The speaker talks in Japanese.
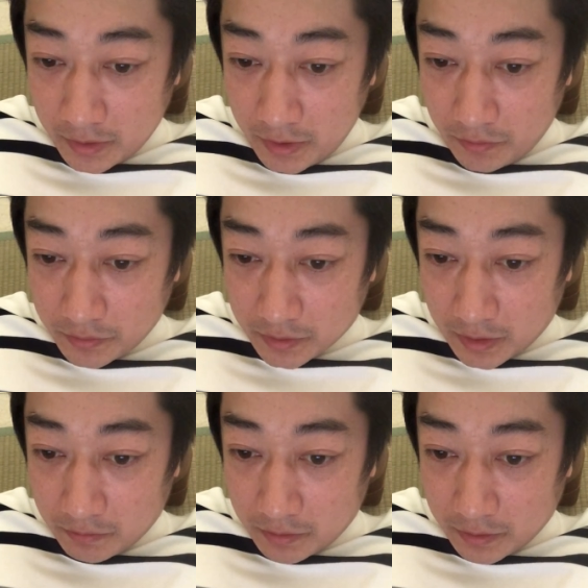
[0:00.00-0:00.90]
火を
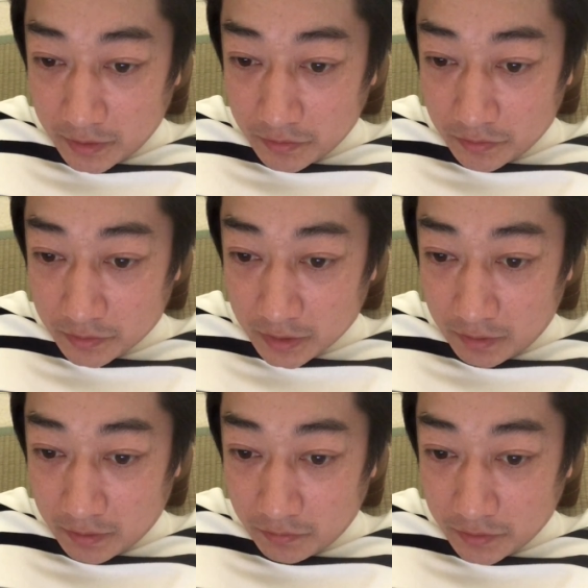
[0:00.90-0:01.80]
使うか熱を使
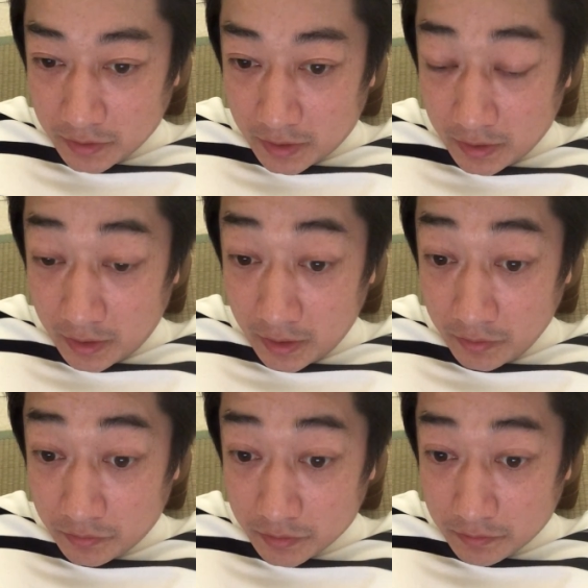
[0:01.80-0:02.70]
うかの違い
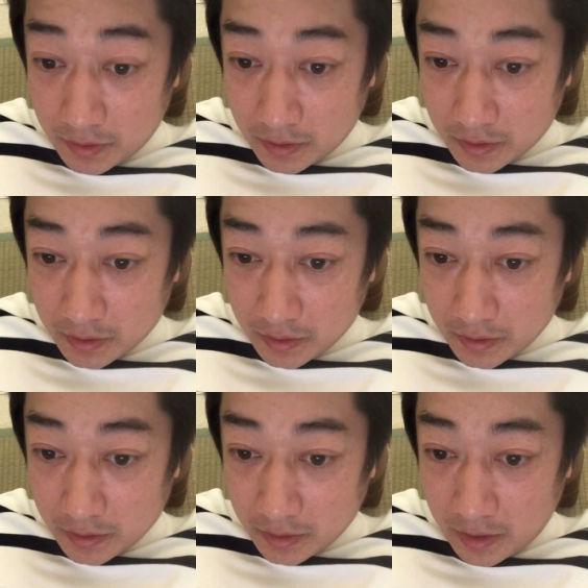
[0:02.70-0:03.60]
アイコスは、
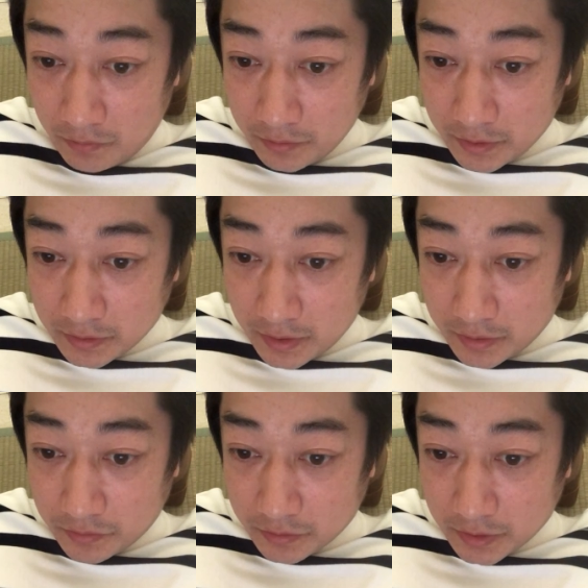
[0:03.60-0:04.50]
えー、葉を熱
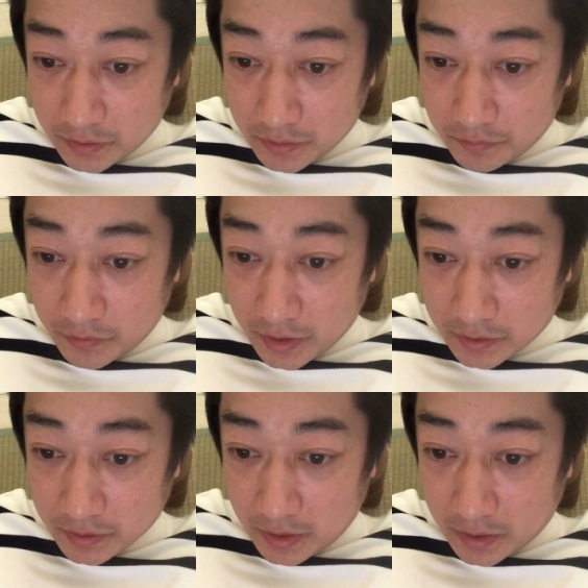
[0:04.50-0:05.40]
で直接燃や
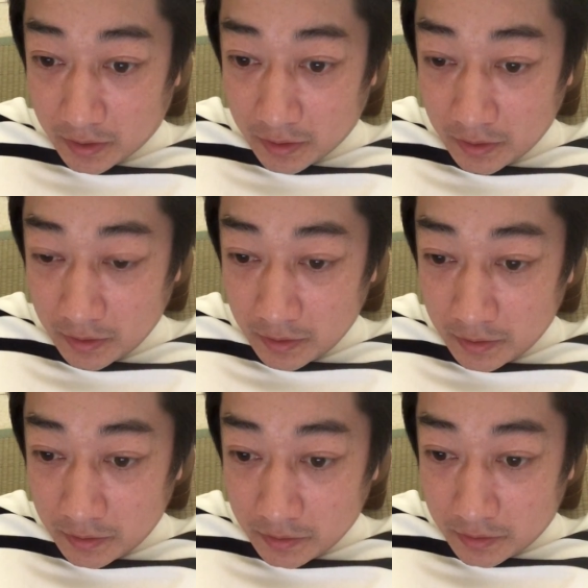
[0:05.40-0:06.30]
すから
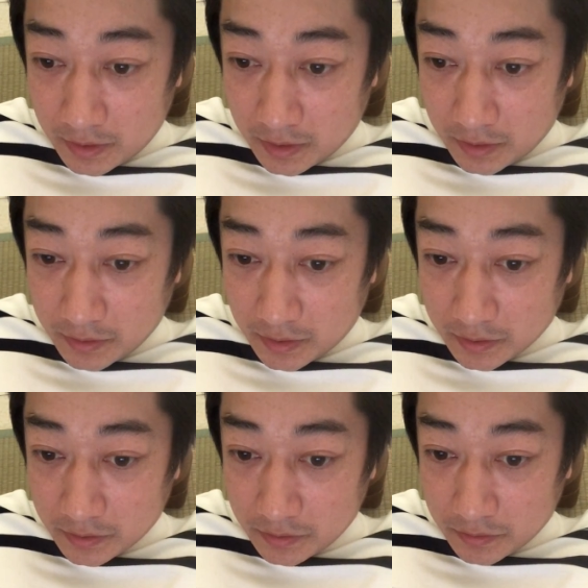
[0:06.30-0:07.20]
吸った感じ
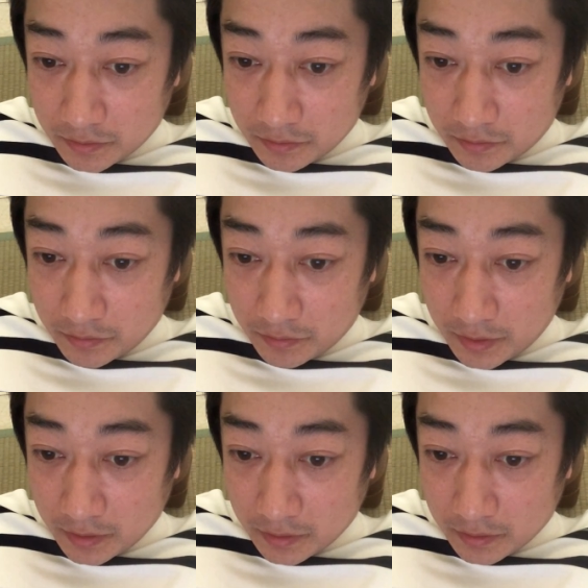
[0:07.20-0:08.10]
がするのよ
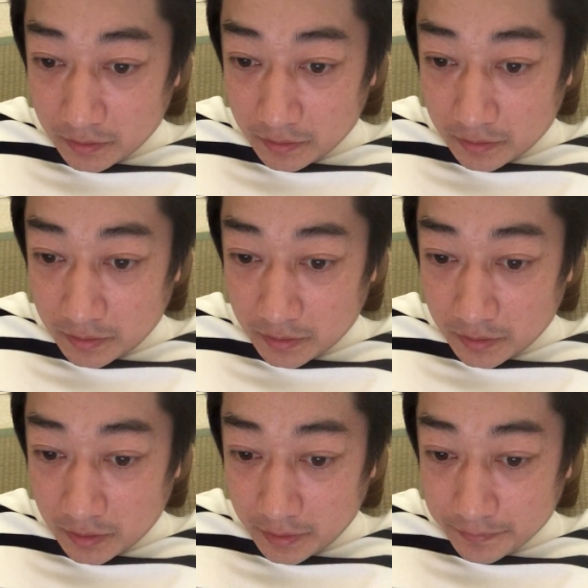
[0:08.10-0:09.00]
ね、
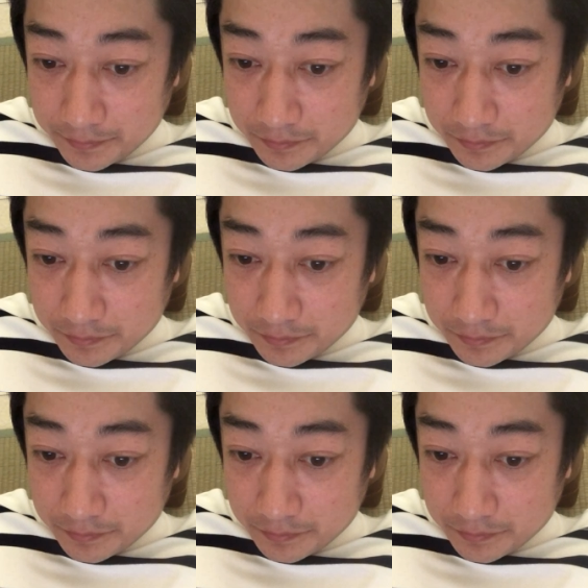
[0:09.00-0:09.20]
えー、はい